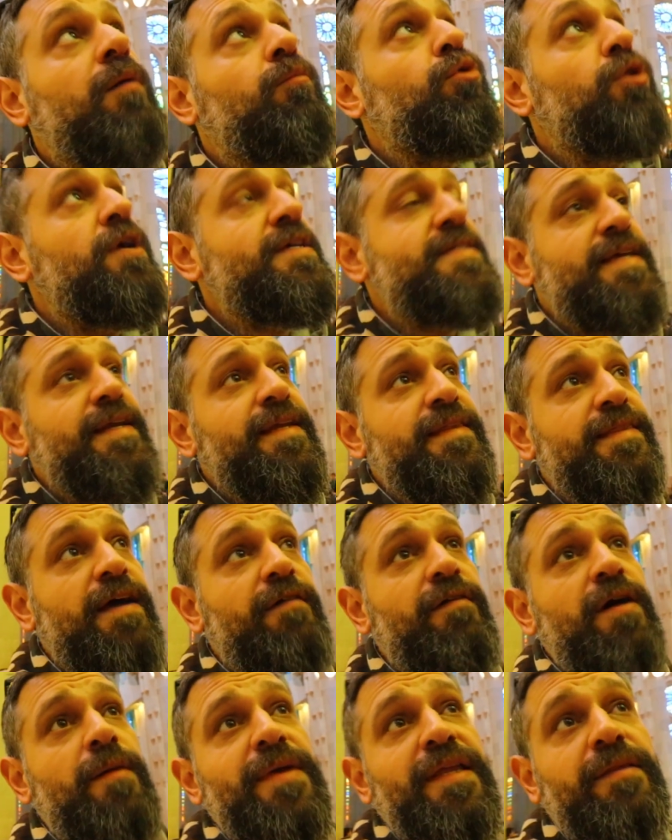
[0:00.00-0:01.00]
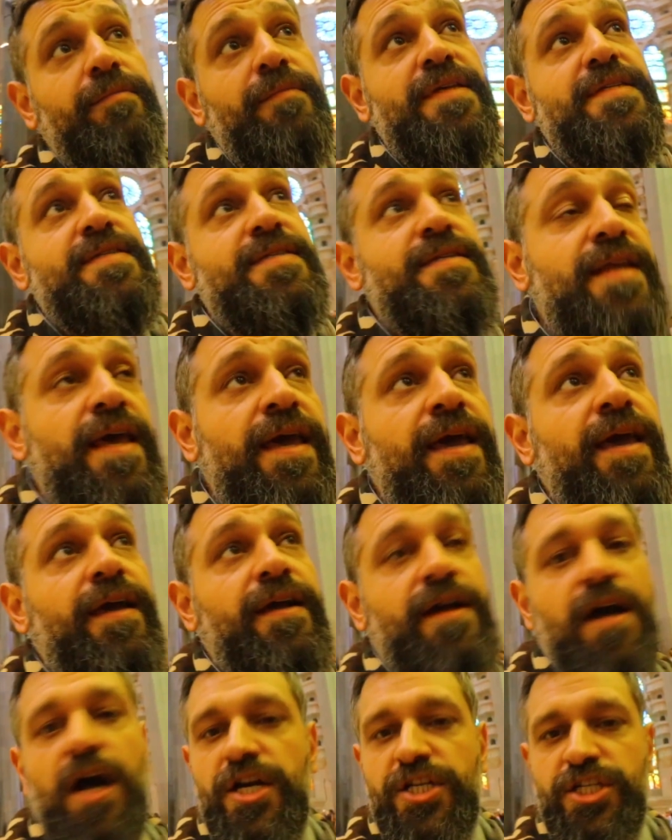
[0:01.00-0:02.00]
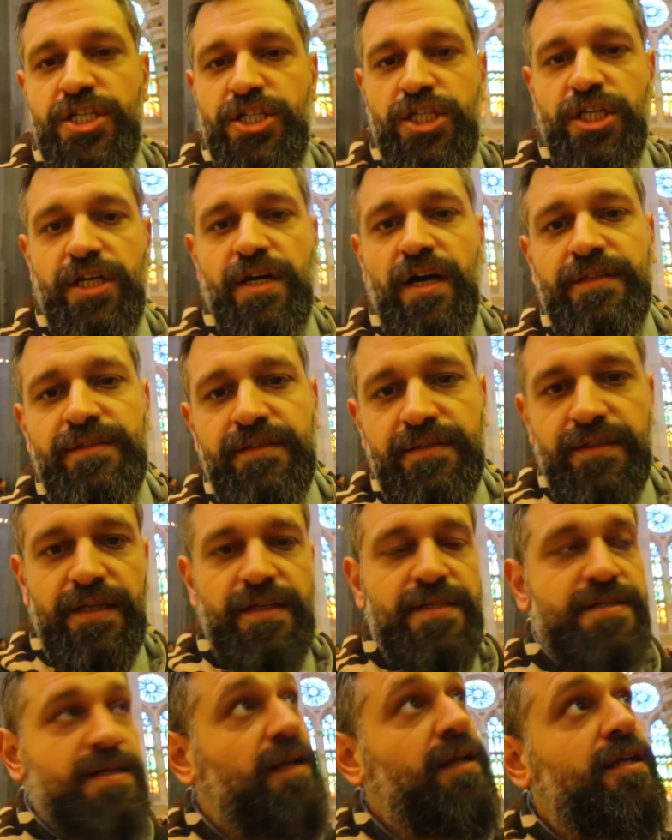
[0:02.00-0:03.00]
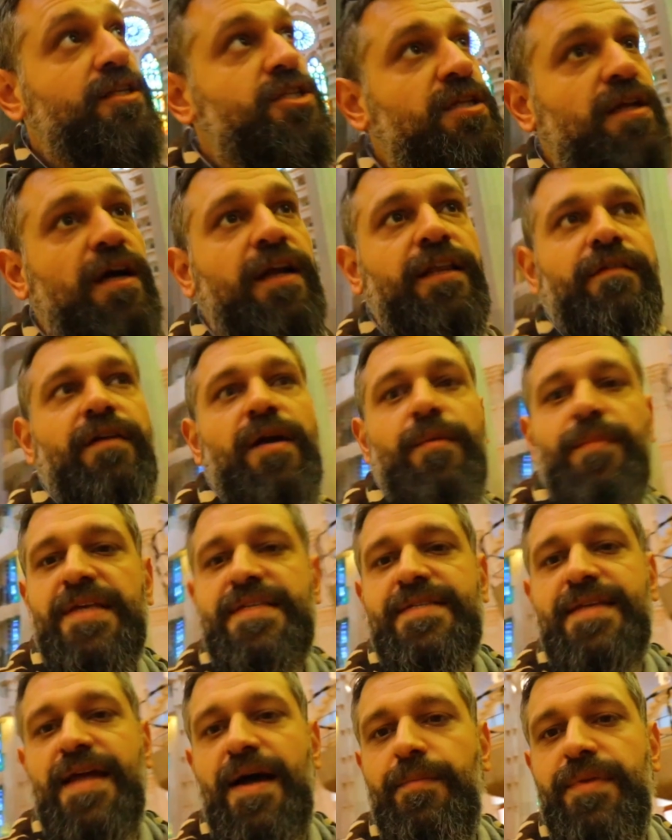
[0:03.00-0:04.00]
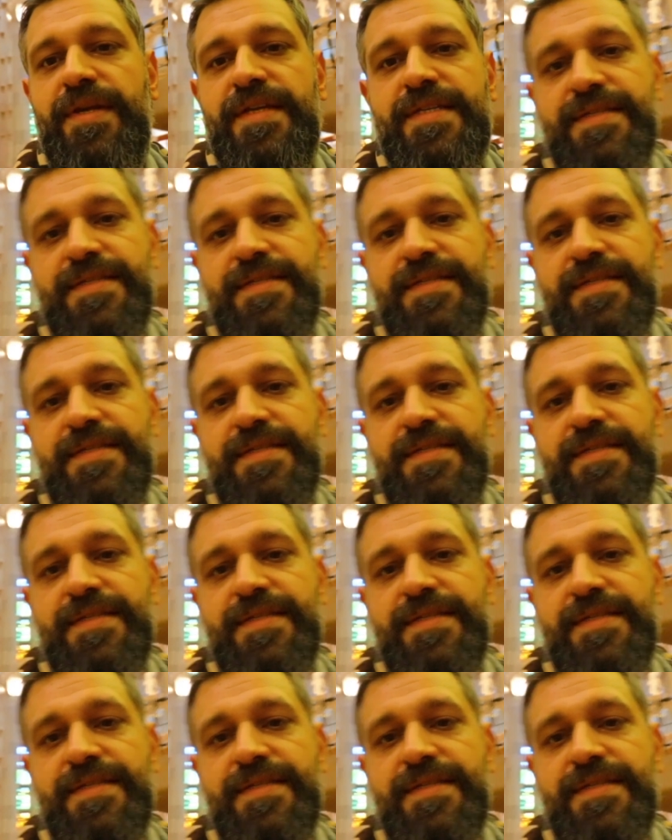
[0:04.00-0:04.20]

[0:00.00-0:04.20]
Bu eserin devam etmesine karşı çıkan e, sanatçılar da var. Mesela biri